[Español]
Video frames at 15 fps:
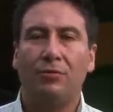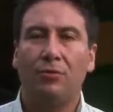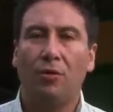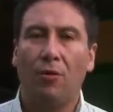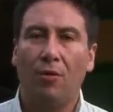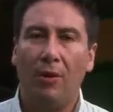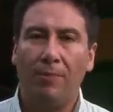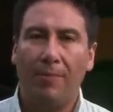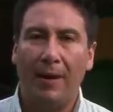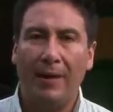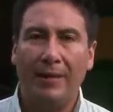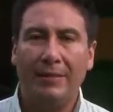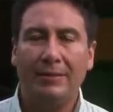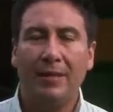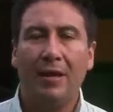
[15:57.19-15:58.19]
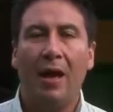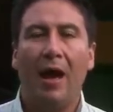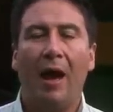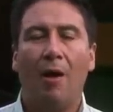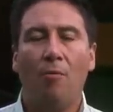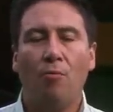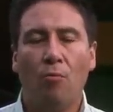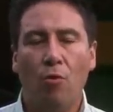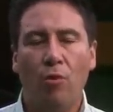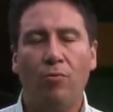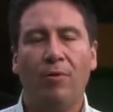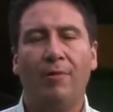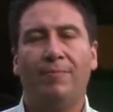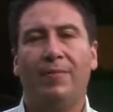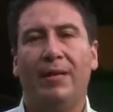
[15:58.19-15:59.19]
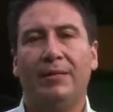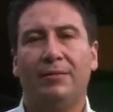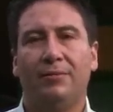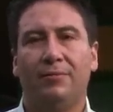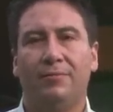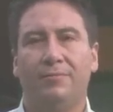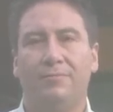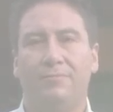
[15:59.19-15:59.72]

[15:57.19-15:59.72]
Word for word: todo el país a muy buen precio.